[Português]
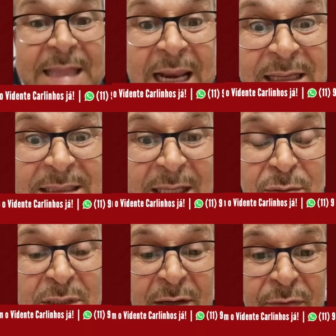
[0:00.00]
a
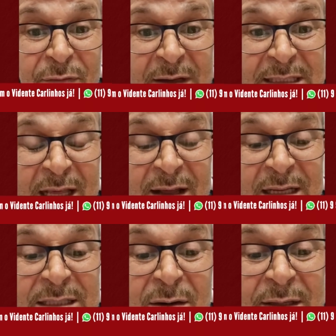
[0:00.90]
delação, se ele for fazer
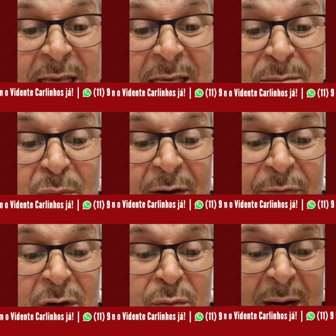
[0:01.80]
delação, ele tem que ir
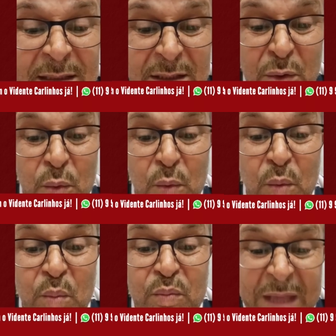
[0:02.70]
embora fora do
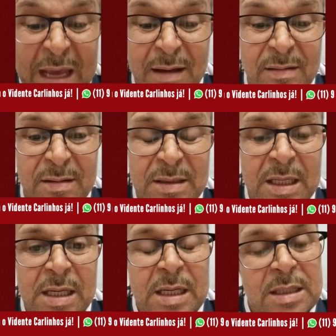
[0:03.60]
Brasil. Tem.
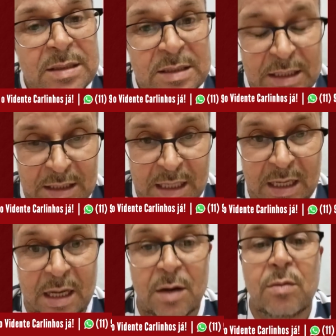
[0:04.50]
Se
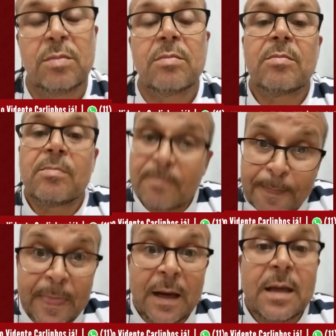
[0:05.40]
não,
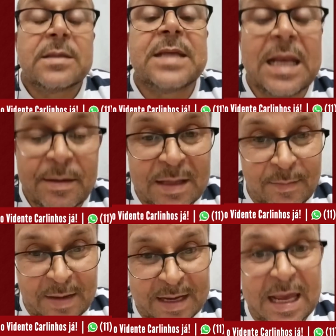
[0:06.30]
você
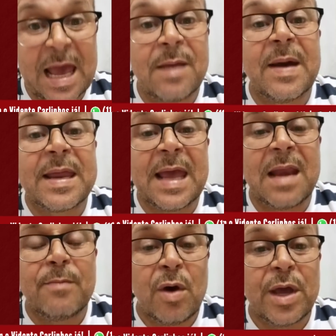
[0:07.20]
lembra da Marielle?
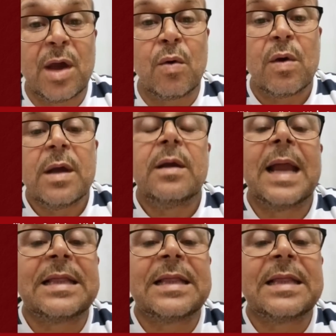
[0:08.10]
Marielle morreu.